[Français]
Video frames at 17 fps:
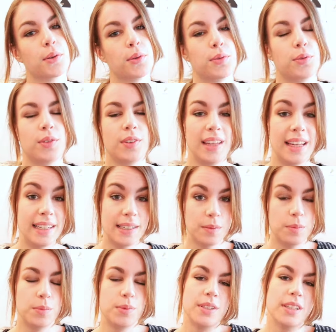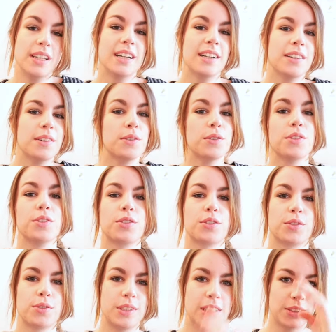que vous allez bien.
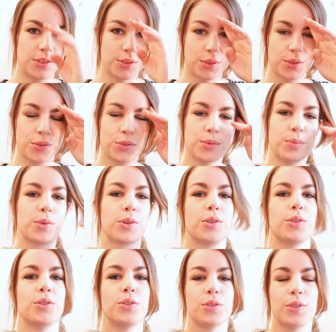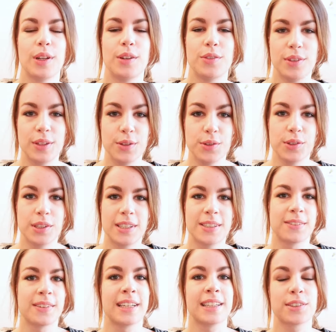Aujourd'hui, je vous retrouve pour une nouvelle vidéo
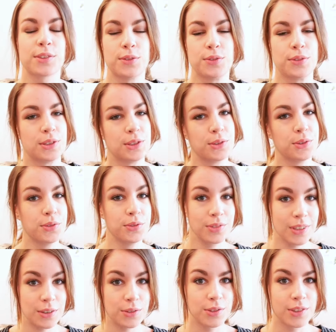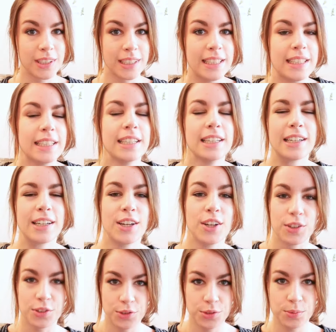qui va être une vidéo favori
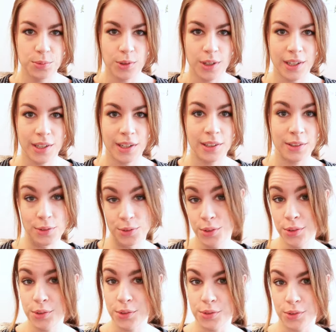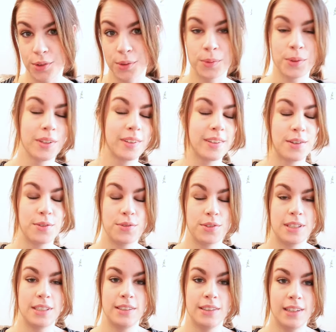du mois de novembre. Ça
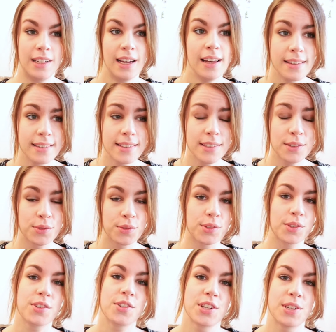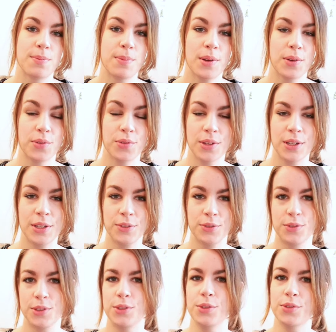fait assez longtemps que j'ai pas fait
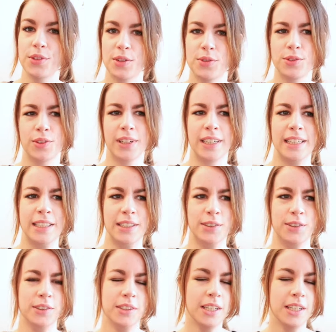une vidéo favori euh,